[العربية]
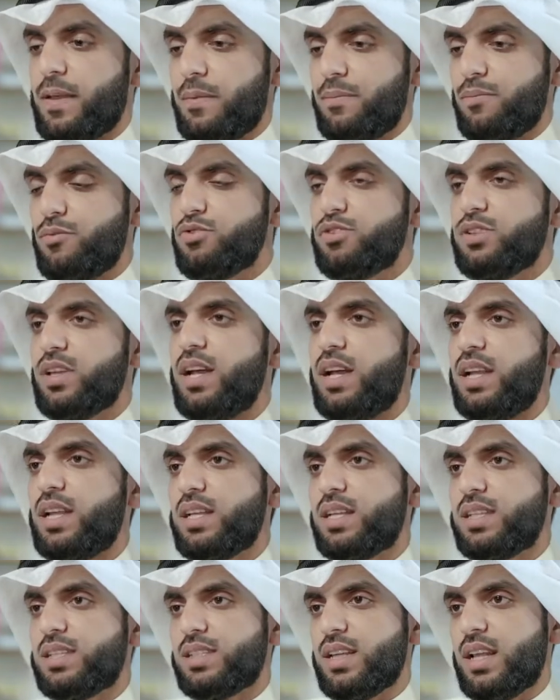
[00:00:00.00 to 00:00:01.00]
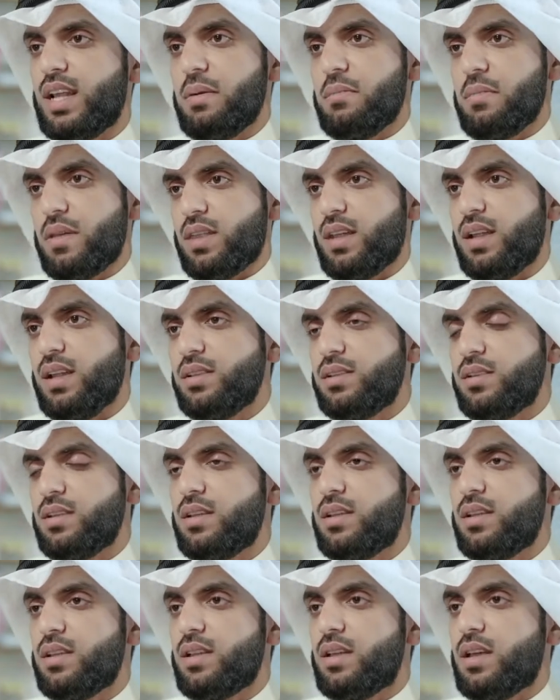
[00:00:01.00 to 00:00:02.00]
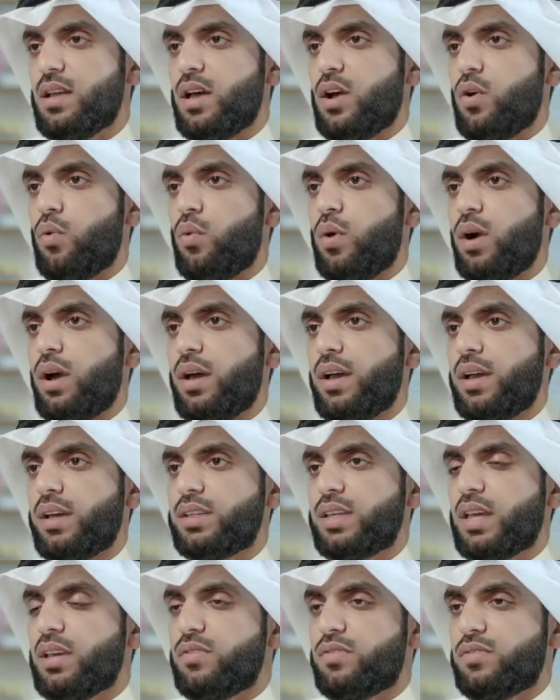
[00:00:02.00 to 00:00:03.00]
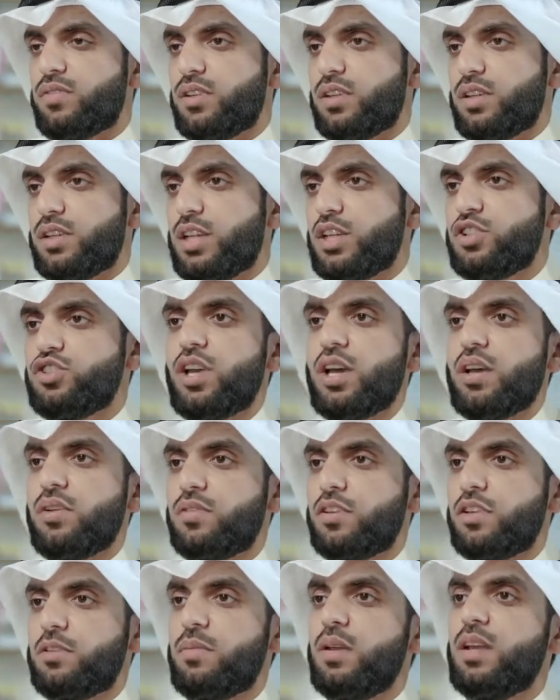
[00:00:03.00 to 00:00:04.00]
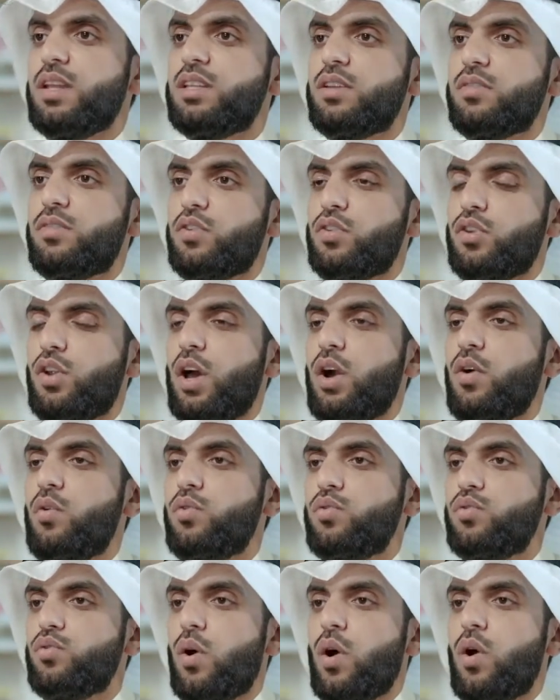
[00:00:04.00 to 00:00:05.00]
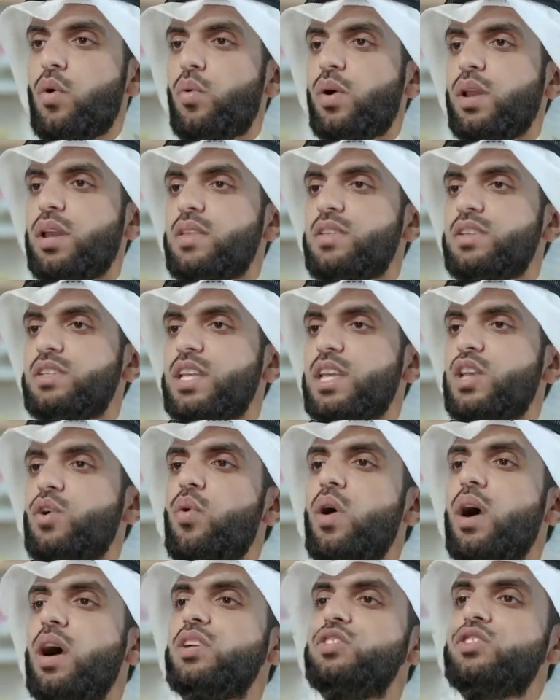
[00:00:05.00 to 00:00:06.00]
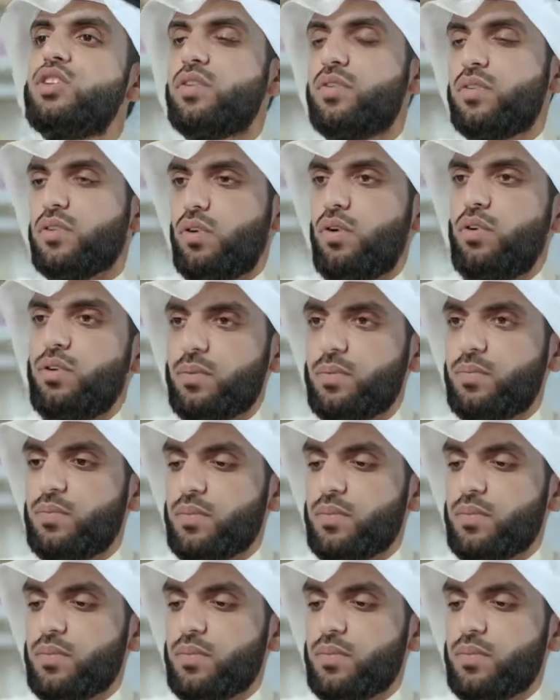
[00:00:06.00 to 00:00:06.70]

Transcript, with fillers: موسى عليه السلام مثلا وكيف نشا في بيت فرعون وهو الذي سيواجه فرعون.